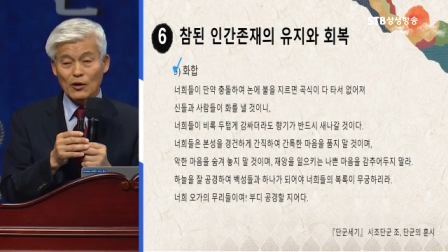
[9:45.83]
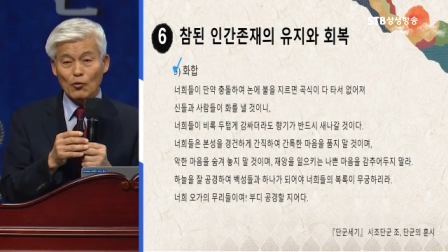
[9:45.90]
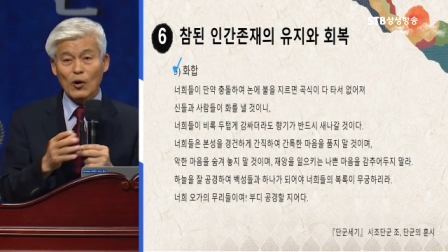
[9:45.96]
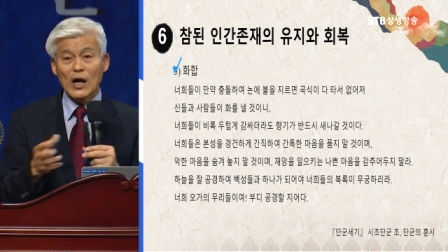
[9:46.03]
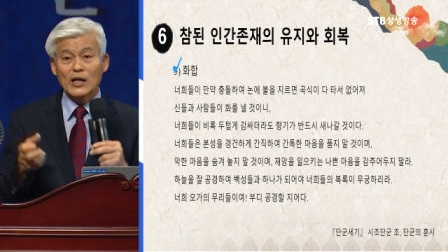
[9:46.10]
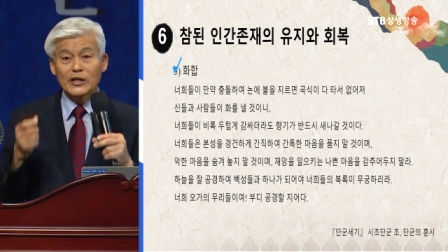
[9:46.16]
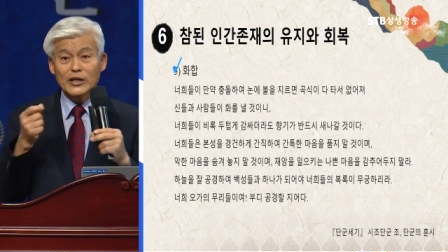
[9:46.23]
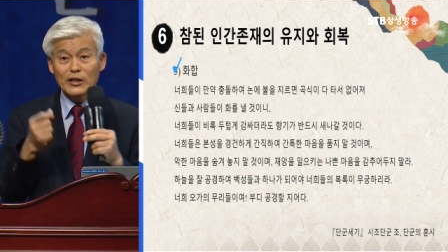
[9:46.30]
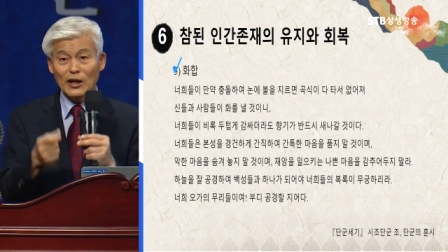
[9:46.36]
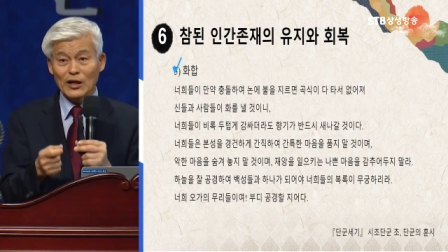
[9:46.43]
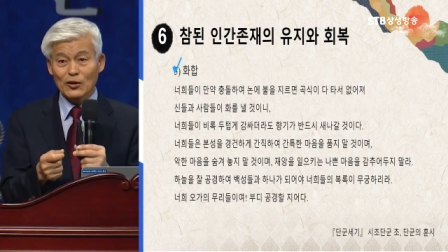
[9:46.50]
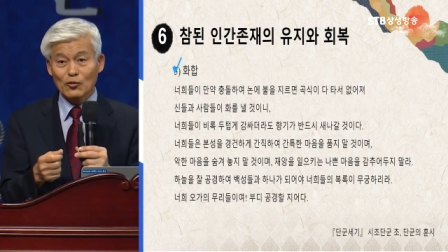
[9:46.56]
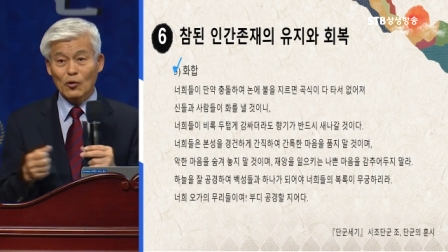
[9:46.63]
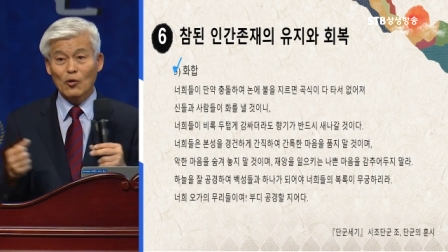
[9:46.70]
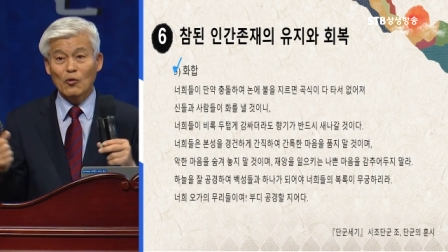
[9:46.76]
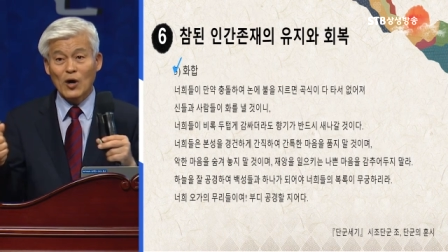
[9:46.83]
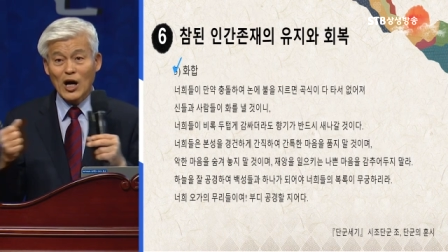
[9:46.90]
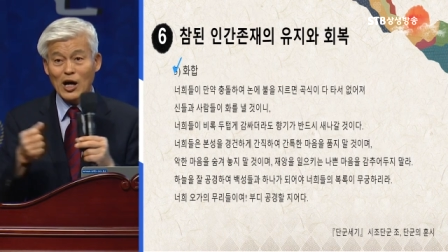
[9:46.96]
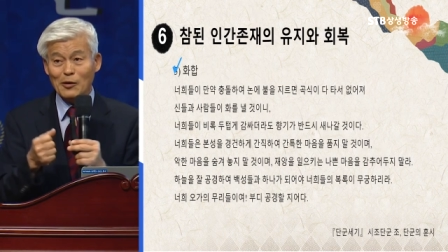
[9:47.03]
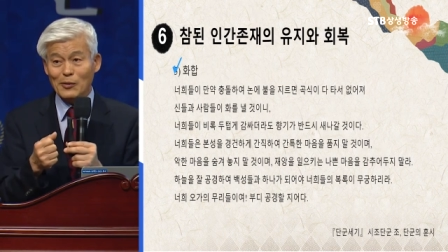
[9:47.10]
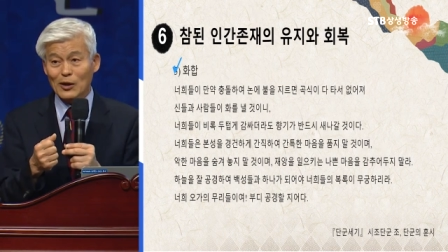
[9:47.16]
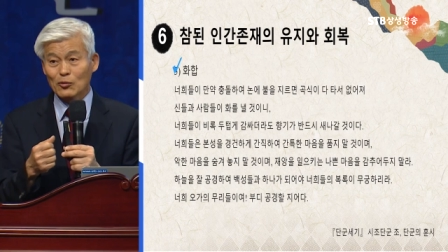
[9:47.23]
활기가 있고
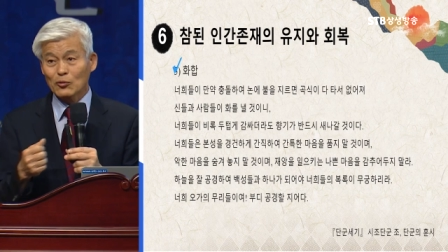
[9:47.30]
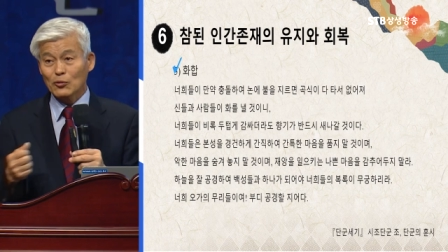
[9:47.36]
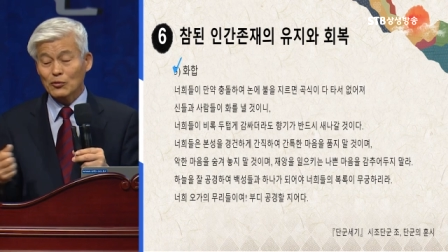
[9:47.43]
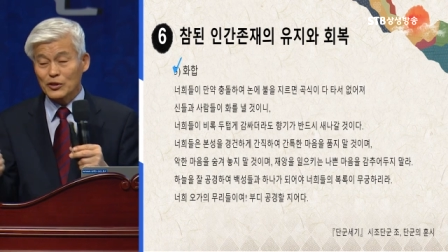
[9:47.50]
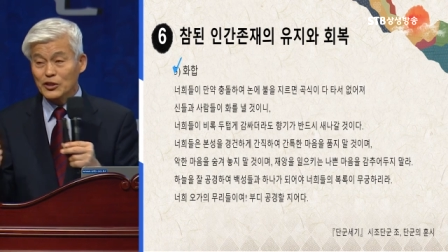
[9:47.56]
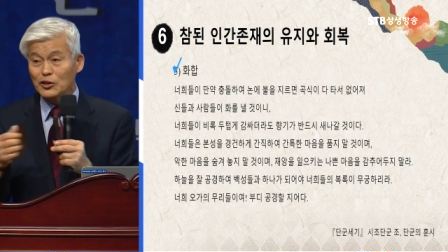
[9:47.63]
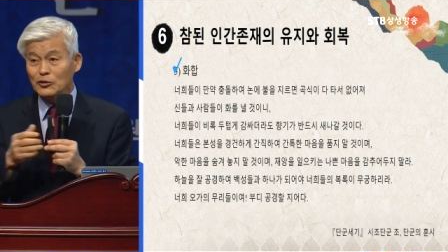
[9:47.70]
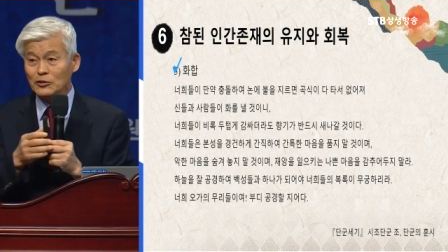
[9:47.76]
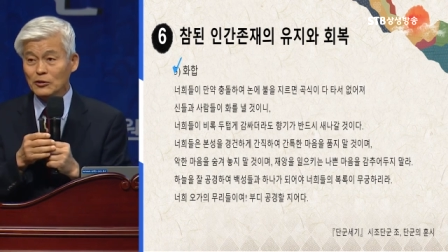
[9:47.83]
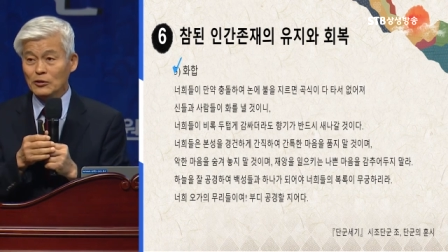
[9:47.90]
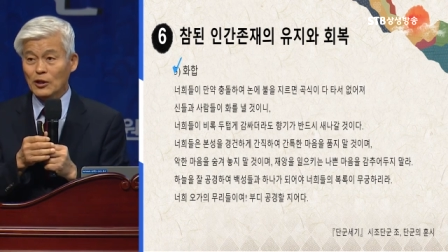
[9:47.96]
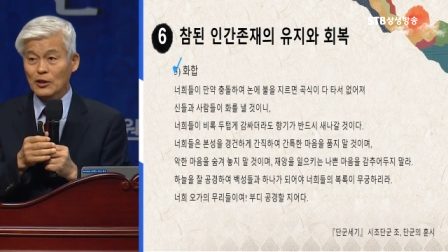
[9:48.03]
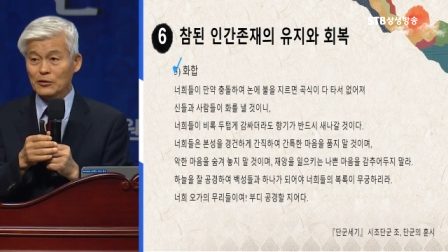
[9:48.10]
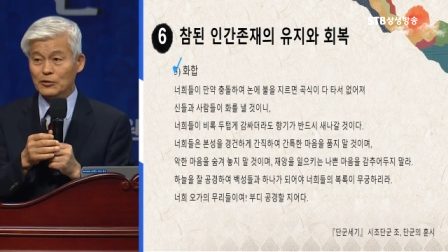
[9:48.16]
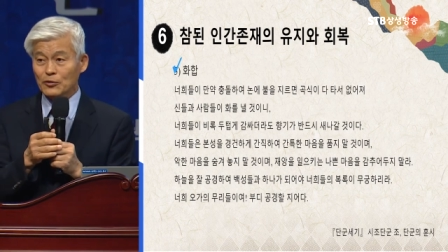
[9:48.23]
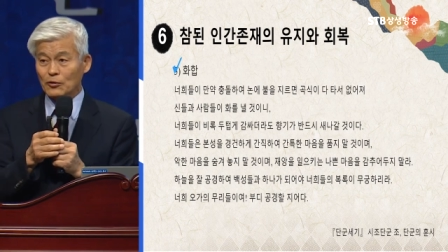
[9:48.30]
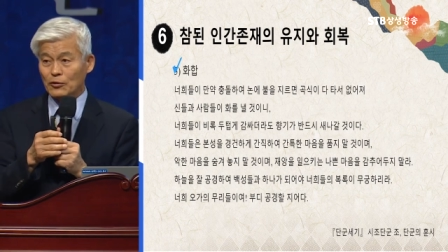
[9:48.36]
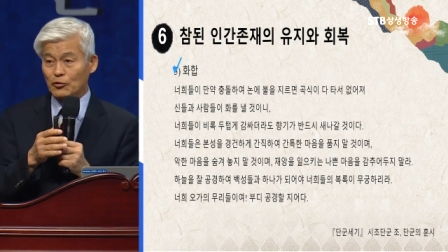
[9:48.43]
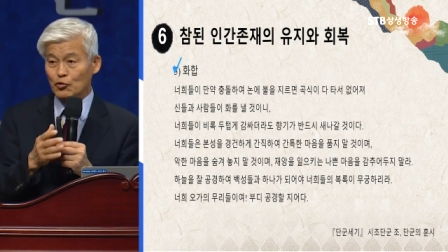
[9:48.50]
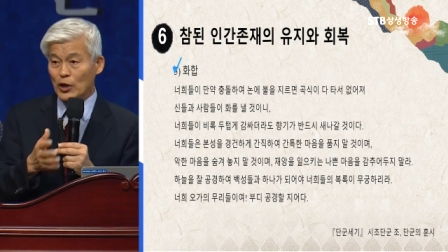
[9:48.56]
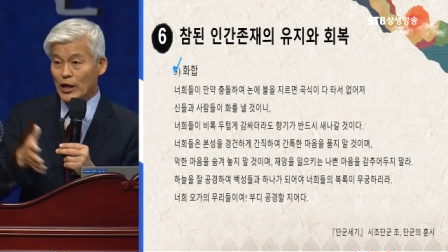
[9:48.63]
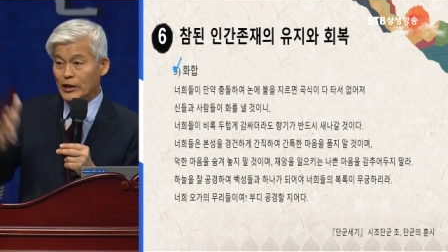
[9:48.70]
화합하고 이런 데는요
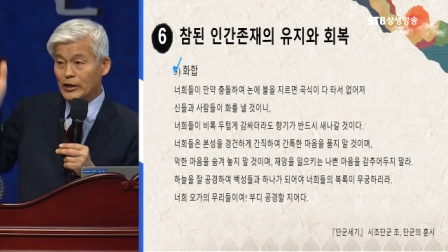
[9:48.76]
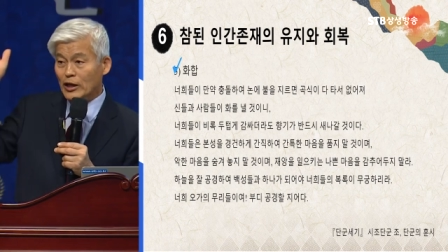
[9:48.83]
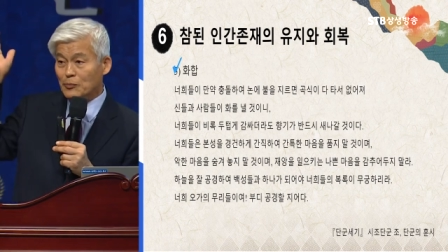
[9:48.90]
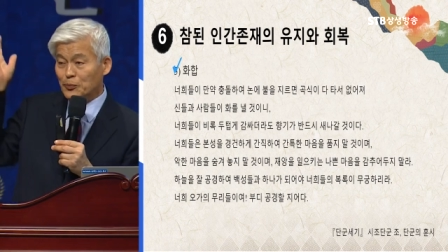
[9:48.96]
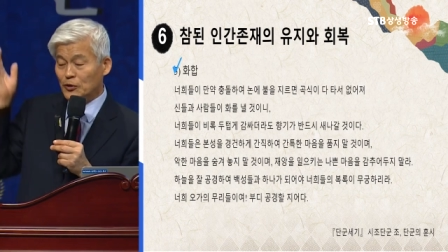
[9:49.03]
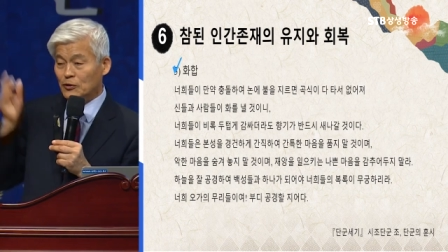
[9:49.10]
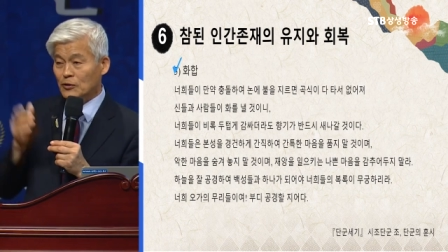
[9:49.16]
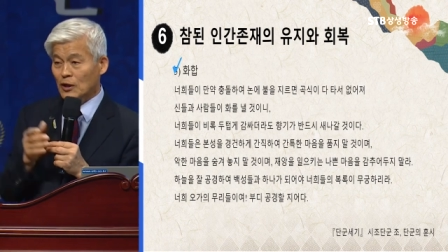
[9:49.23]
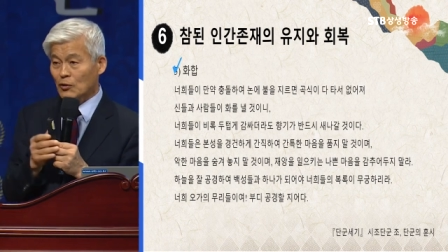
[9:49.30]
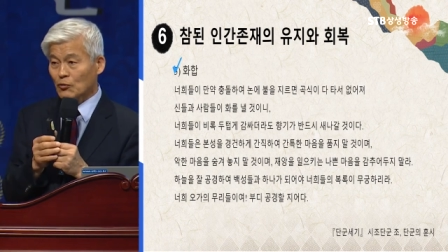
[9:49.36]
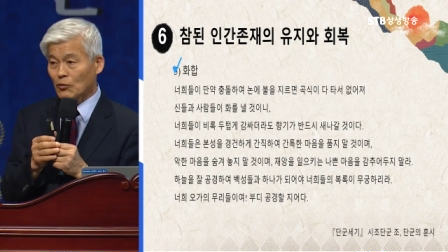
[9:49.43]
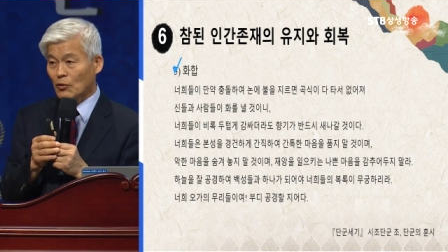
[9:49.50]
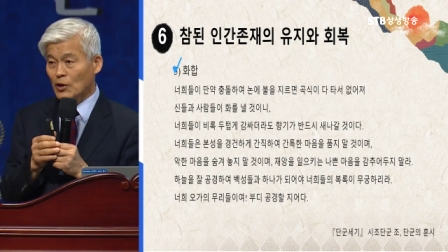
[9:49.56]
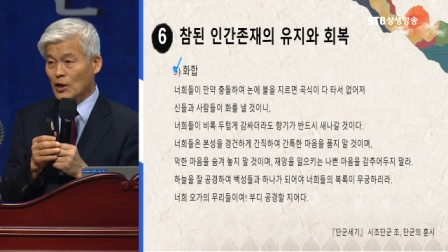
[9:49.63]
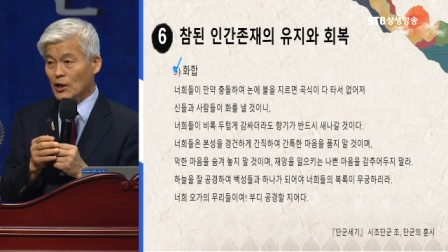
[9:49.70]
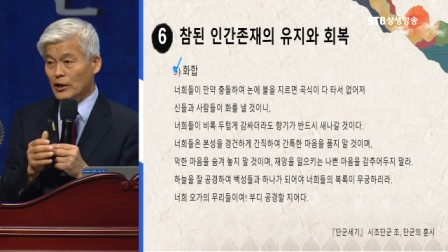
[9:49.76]
굉장히 뻗어나고